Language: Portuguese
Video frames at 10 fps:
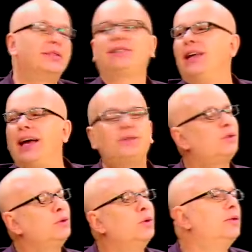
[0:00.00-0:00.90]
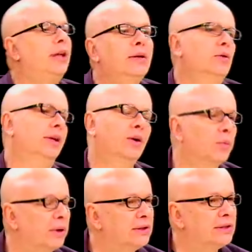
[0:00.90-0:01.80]
o ah, sexo não tem, não tem
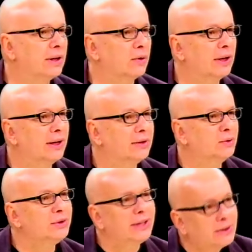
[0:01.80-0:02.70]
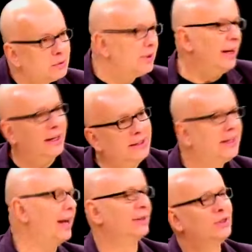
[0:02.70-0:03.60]
competição, né? O sexo é
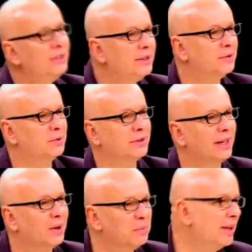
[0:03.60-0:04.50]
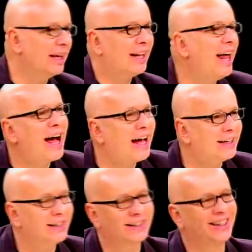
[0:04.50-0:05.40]
interativo, tal, tá? banda
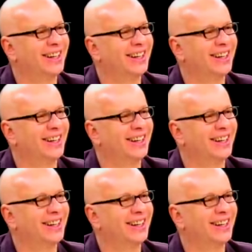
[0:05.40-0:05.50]
larga. Né?